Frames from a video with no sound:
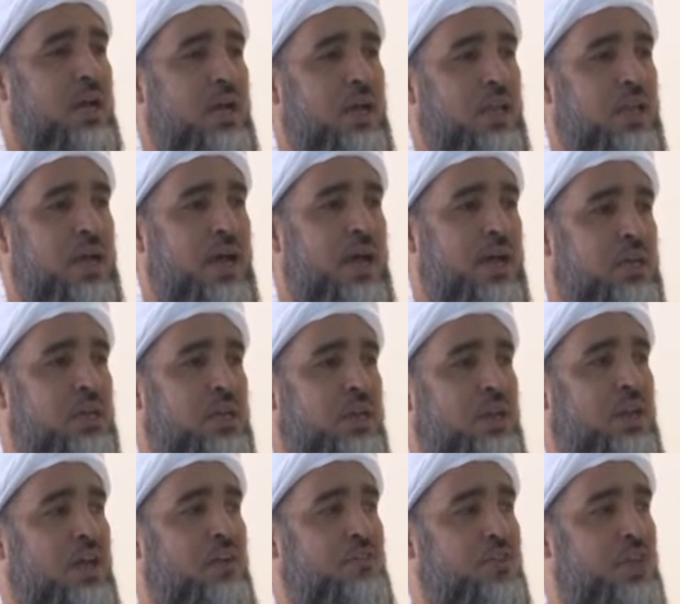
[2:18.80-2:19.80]
اخلاق
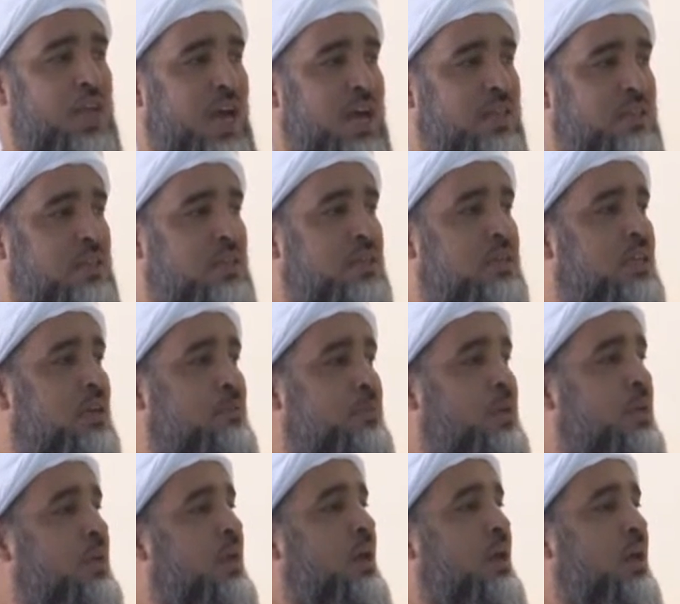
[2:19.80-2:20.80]
الرفيعه
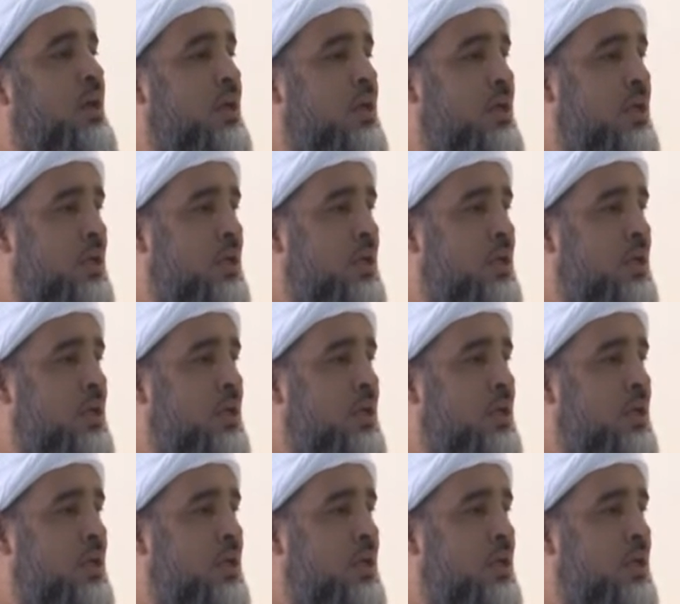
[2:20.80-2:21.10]
النبيله